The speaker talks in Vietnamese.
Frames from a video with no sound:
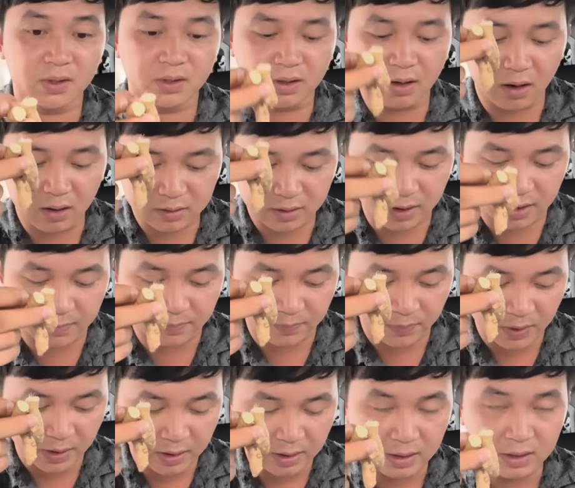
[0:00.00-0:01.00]
khó tìm
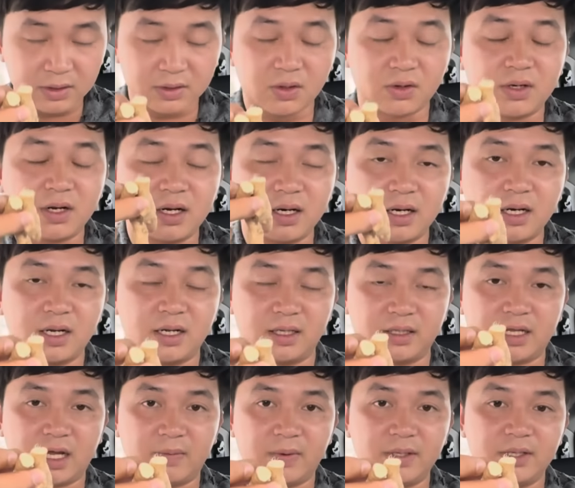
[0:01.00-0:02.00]
cho nên hiện
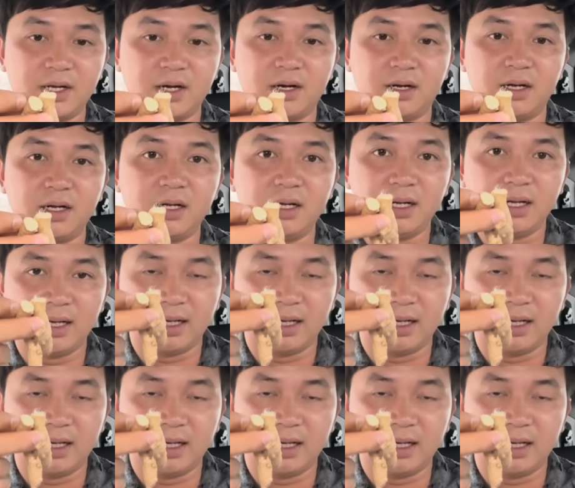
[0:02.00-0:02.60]
tại bây giờ